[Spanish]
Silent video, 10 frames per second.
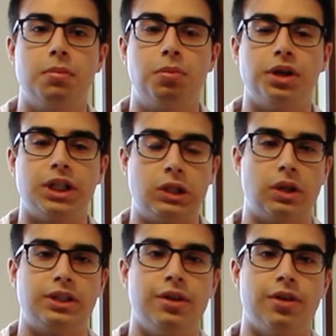pues
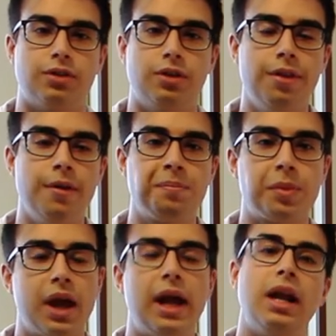esto ha sido todo
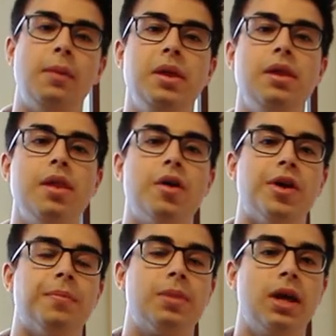en el vídeo de hoy.